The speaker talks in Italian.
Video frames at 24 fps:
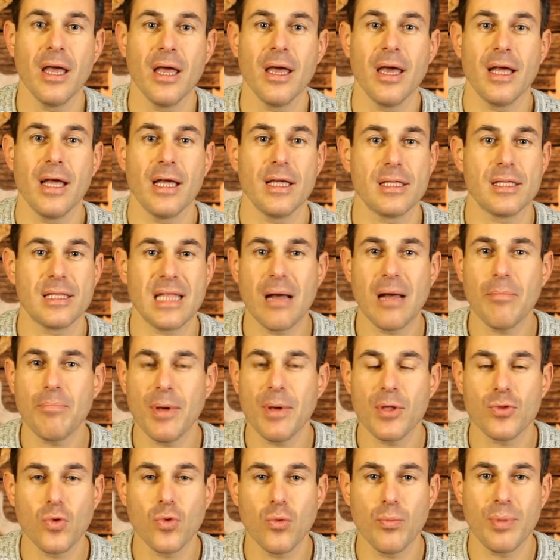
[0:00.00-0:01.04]
eh,
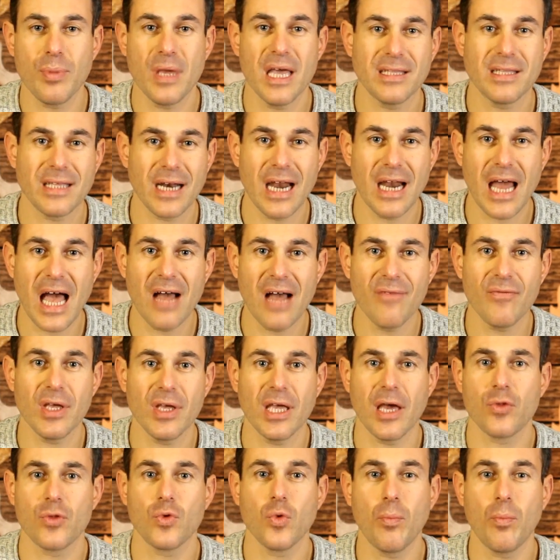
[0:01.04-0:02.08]
stampe su pietra
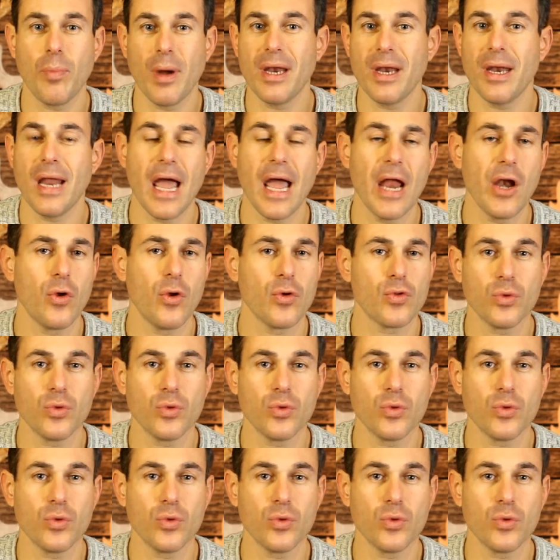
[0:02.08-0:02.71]
lavica, su pannello,